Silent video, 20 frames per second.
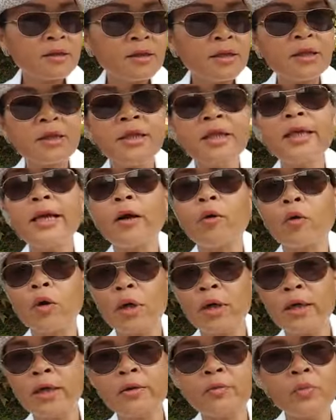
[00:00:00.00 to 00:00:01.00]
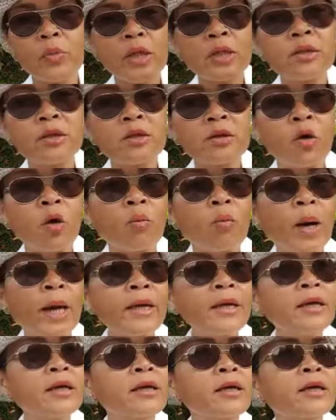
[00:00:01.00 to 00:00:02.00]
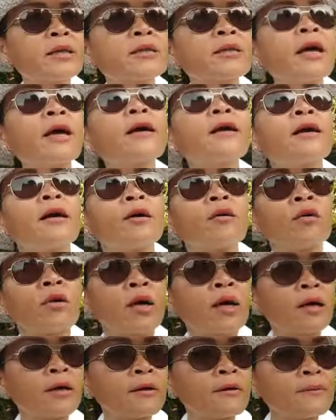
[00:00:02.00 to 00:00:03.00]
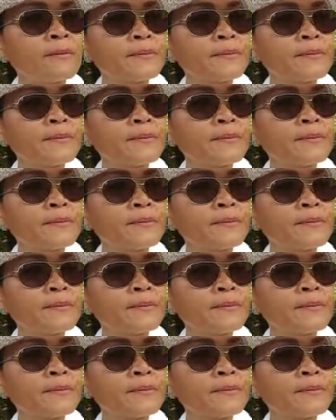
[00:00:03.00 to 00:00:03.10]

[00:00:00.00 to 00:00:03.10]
สีเขียว เอ้ยมันก็ไม้เอ้ยก็แต่งเงาค่ะ